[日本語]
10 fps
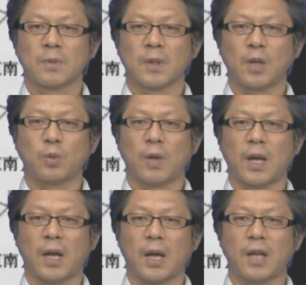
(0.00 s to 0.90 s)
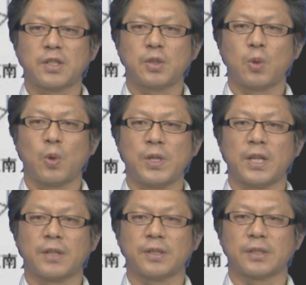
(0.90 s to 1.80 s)
あとは八方位
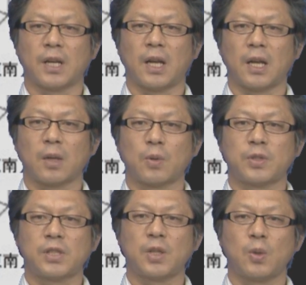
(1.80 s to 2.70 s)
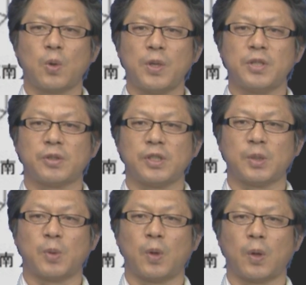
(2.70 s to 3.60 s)
なんですがこちらの方位について
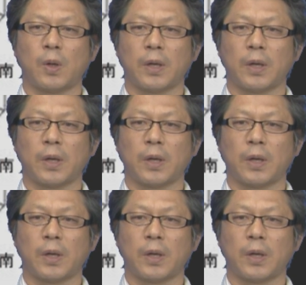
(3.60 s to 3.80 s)
も